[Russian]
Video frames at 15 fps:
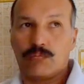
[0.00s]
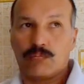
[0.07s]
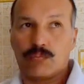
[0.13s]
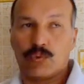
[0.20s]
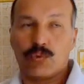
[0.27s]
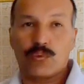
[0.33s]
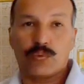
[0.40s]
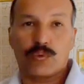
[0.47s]

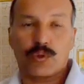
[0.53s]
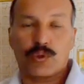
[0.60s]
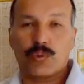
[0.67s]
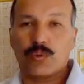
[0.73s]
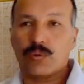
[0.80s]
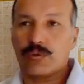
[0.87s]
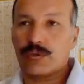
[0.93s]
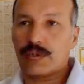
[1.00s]
Ну,
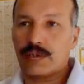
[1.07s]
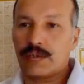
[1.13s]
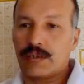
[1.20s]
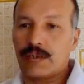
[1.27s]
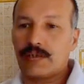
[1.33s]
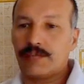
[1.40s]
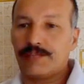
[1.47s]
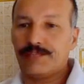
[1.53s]
что
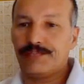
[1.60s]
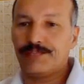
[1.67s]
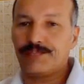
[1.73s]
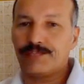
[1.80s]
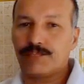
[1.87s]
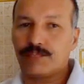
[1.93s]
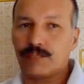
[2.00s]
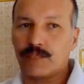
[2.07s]
сказать?
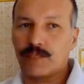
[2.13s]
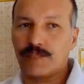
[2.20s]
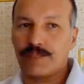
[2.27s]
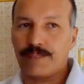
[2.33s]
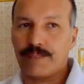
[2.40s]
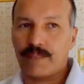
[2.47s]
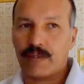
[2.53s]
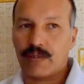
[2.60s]

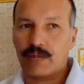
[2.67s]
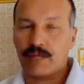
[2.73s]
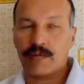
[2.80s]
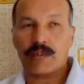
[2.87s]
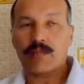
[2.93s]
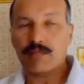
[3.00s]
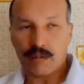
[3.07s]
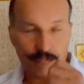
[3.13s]

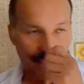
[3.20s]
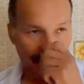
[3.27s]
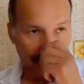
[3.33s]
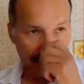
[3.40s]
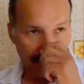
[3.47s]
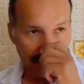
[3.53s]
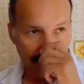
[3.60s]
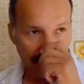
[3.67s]
Наверное, вам
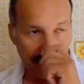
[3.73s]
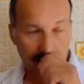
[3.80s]
интересно,